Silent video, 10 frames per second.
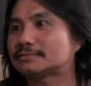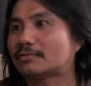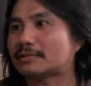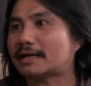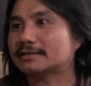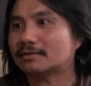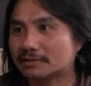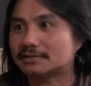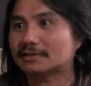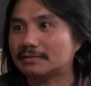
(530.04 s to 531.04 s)
tồn tại trong
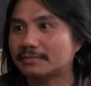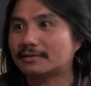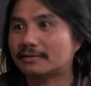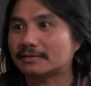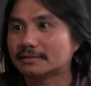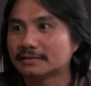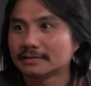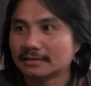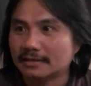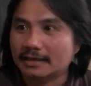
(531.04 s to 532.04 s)
lịch sử anh biết rồi,
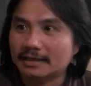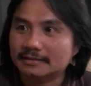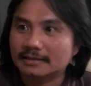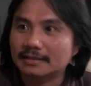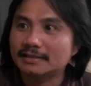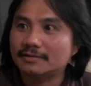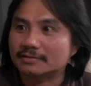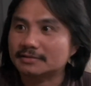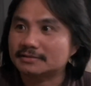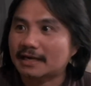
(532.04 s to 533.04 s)
hết Lý rồi
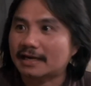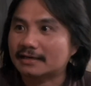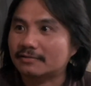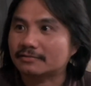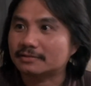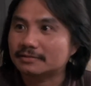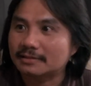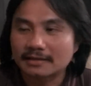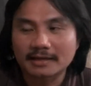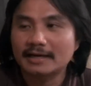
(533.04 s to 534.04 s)
tới Trần rồi tới
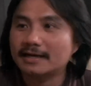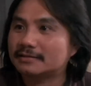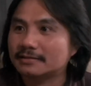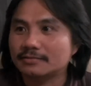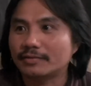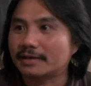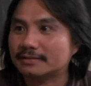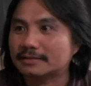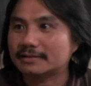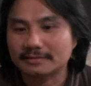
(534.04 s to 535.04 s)
Lê tới
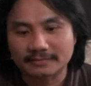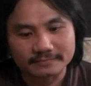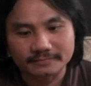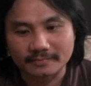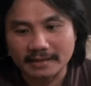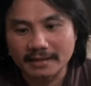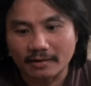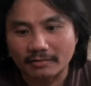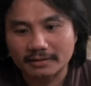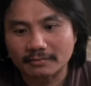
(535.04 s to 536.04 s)
Nguyễn. Thì chế
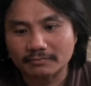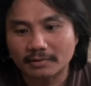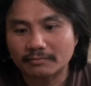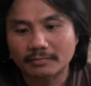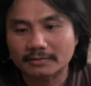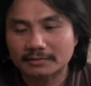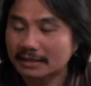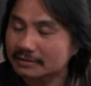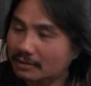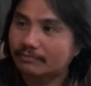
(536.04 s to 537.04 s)
độ thì không không bình,
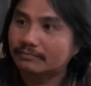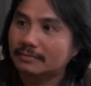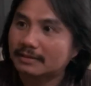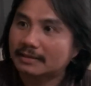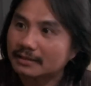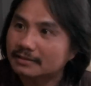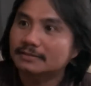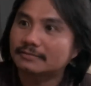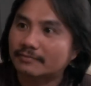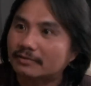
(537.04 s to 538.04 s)
dân tộc đất
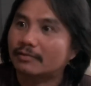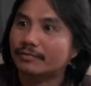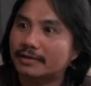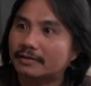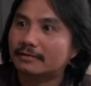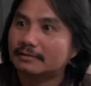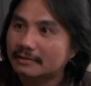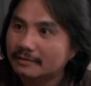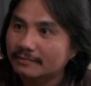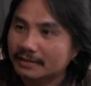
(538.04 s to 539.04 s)
nước vẫn còn nguyên đó,
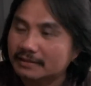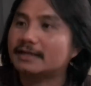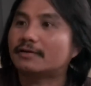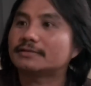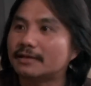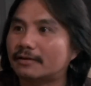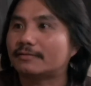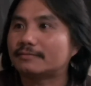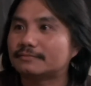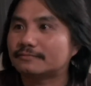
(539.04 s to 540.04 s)
chỉ thay đổi chế độ,
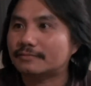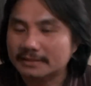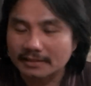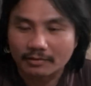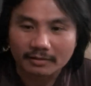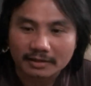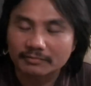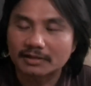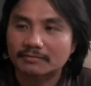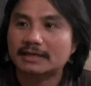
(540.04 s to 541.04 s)
và chế độ nào không
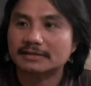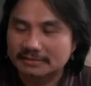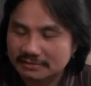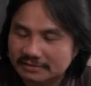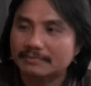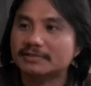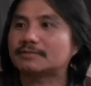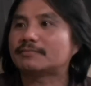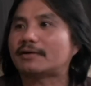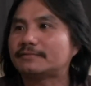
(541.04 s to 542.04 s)
được lòng dân sẽ bị
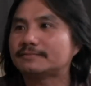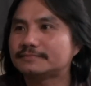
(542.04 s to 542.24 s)
sụp đổ.